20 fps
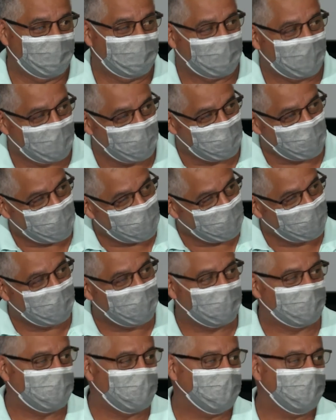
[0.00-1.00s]
Traemos
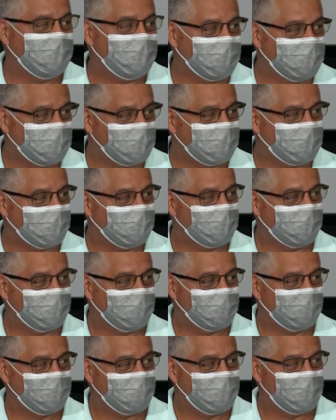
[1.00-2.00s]
gente atrás de nosotros,
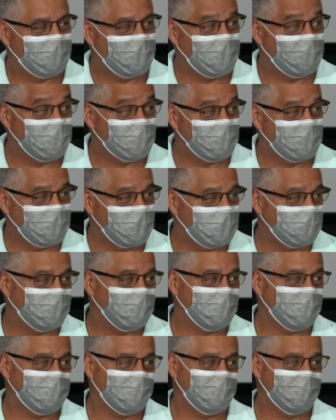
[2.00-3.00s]
hijos,
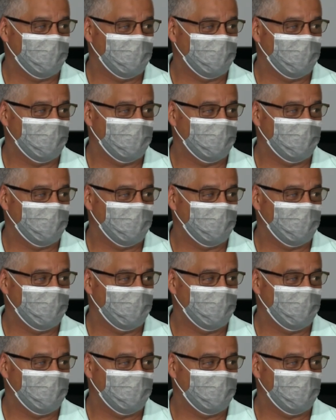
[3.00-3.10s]
nietos,